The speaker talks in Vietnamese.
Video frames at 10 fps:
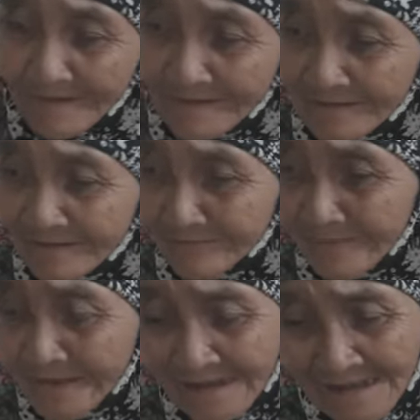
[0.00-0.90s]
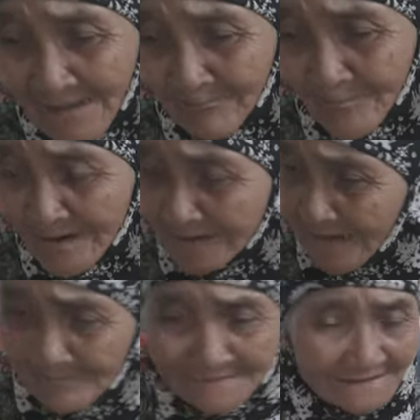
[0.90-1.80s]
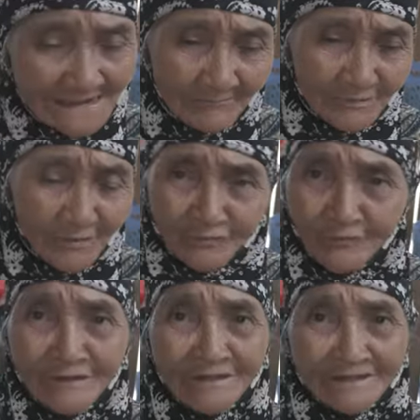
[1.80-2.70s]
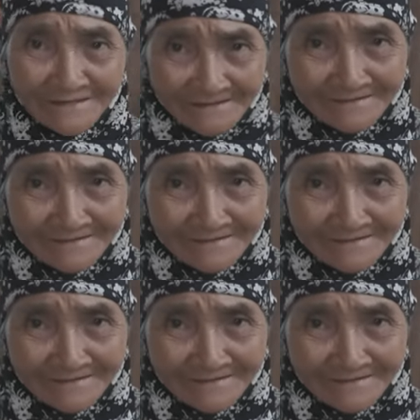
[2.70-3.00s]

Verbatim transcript: Mà mình làm mướn làm đâu có nuôi nữa.